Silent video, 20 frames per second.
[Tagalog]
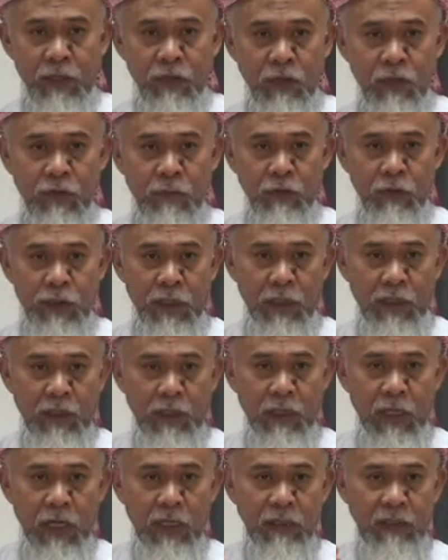minutes, supposing
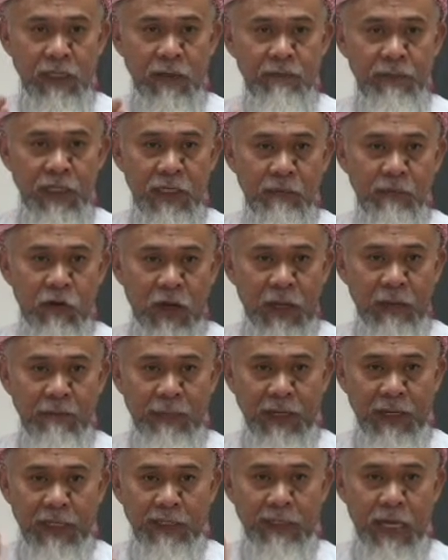ang subject mo
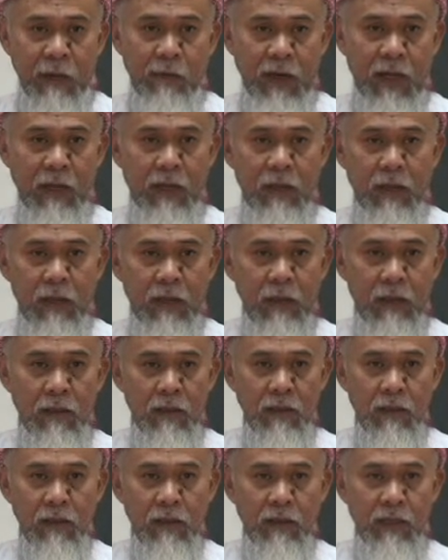ay pag-asawa,
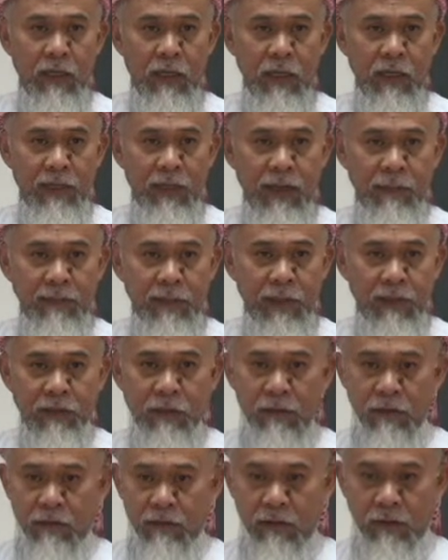
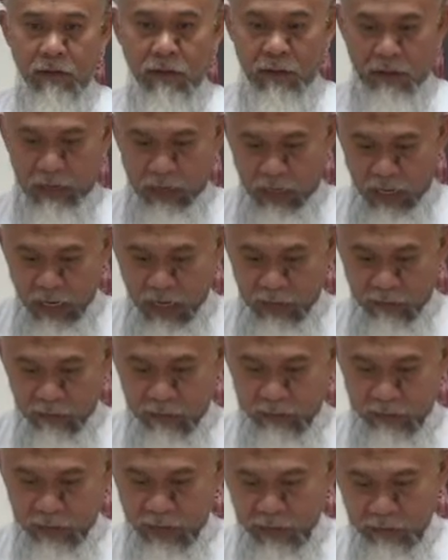dapat ha,
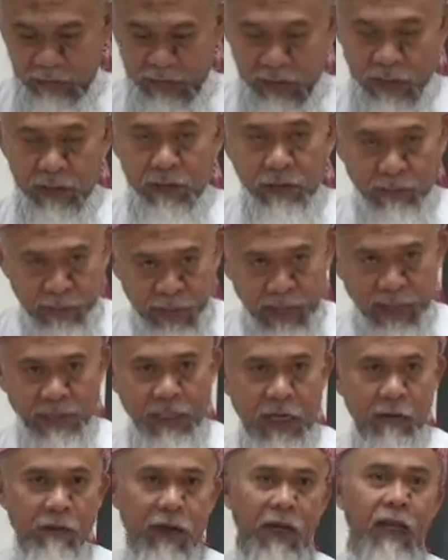10 minutes,
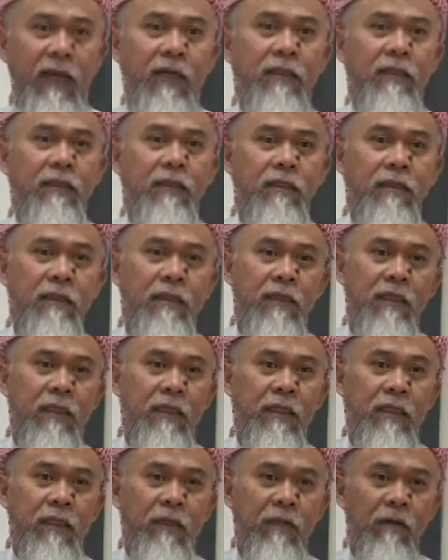pag-asawa lang.
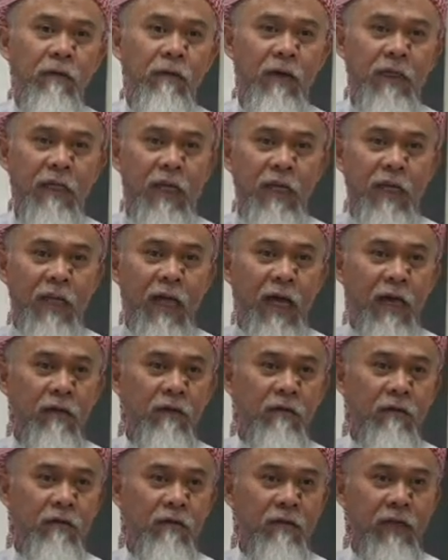Ha? Huwag nang
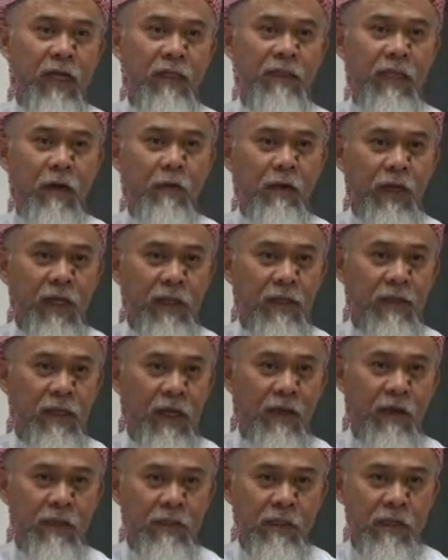ihalo doon ng tauhid.
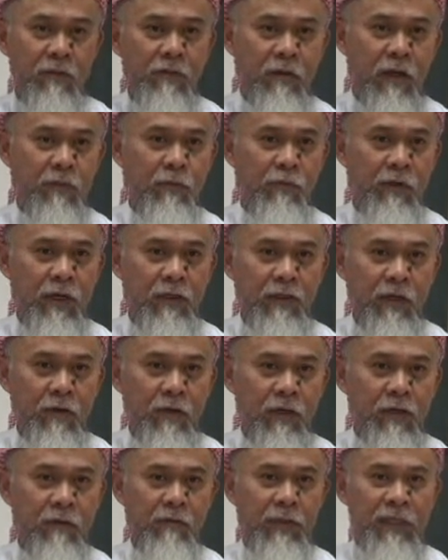Sagulan po ng
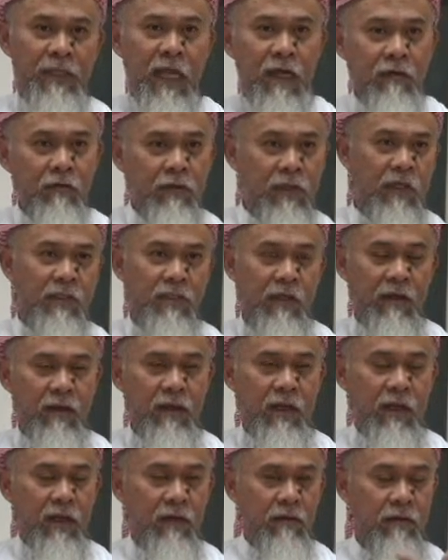tauhid, matakot ka sa
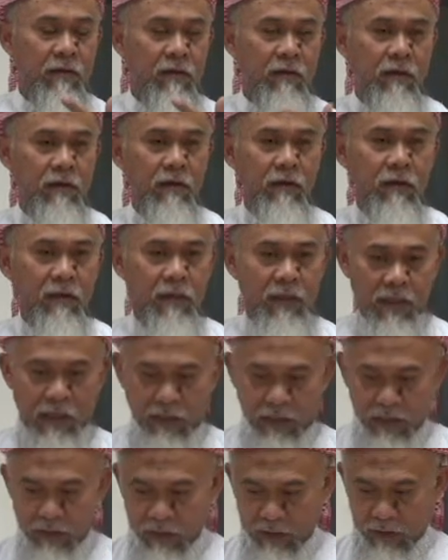Allah. Ano?
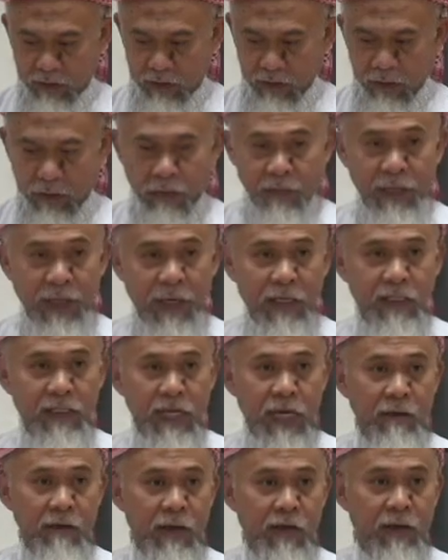Hindi.
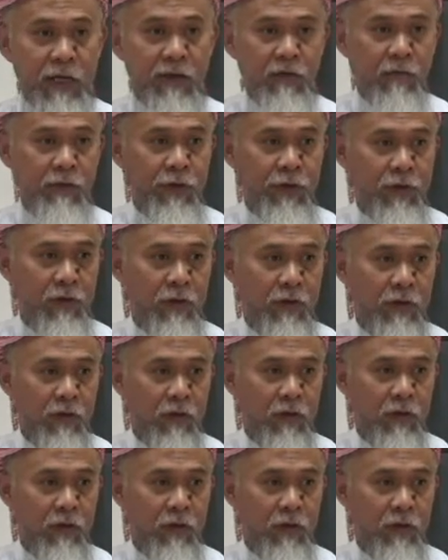Pag-asawa ng ano eh.